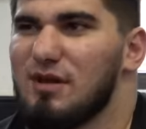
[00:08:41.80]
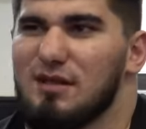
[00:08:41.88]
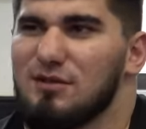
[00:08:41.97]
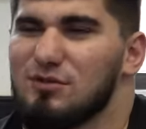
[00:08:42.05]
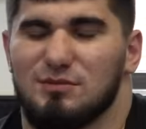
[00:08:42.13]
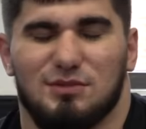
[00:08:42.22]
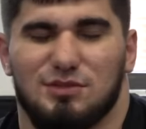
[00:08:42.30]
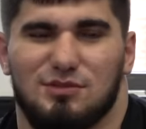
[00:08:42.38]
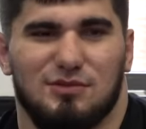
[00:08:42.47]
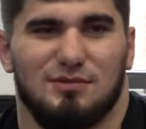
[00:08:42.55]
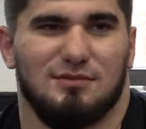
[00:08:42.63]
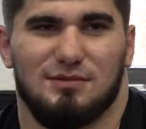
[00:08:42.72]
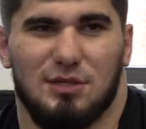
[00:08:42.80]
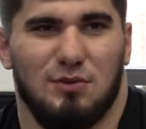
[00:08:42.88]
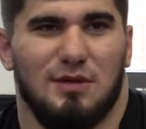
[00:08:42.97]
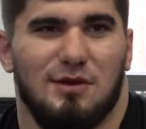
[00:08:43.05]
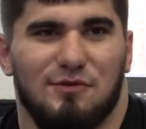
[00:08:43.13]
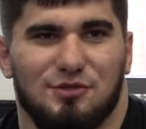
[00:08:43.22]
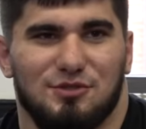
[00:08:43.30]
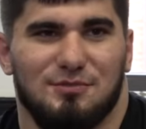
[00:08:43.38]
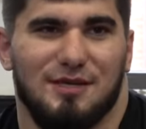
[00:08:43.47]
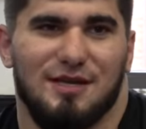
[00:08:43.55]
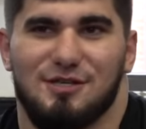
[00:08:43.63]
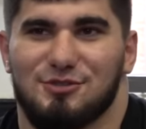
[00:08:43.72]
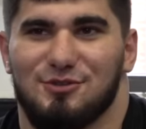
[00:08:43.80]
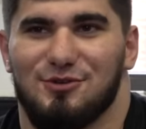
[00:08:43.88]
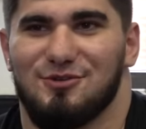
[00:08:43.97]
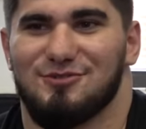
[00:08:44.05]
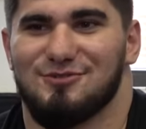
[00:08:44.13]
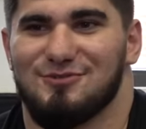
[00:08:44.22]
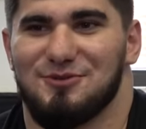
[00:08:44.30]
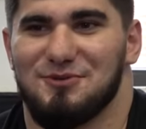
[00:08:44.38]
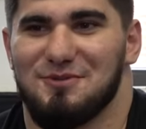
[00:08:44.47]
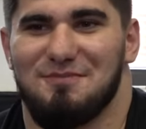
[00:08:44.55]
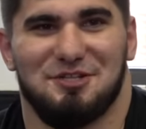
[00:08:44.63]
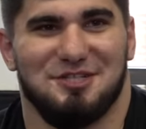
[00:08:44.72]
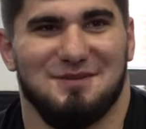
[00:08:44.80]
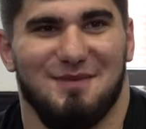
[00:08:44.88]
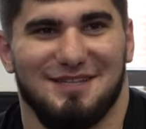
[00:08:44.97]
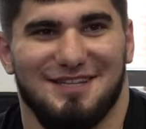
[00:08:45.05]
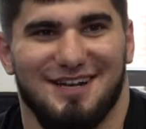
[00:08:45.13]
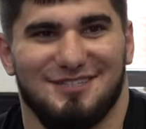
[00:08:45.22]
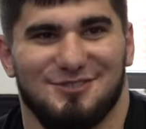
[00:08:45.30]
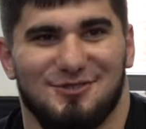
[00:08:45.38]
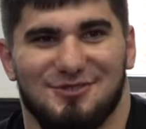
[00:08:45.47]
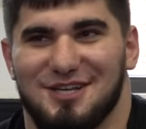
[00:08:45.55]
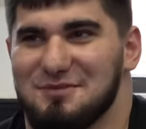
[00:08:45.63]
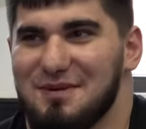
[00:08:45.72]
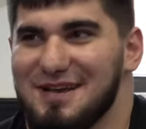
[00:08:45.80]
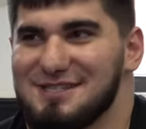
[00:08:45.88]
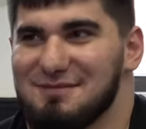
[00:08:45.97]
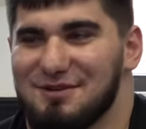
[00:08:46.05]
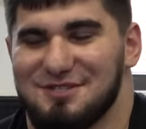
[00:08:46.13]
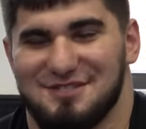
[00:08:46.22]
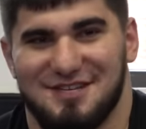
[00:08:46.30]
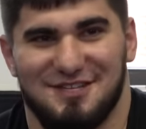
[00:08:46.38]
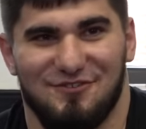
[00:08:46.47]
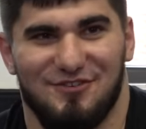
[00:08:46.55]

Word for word: я не думаю, что такое я увижу. Мне кажется, что он, у него бешеный мандраж, что он даже боится просто зайти в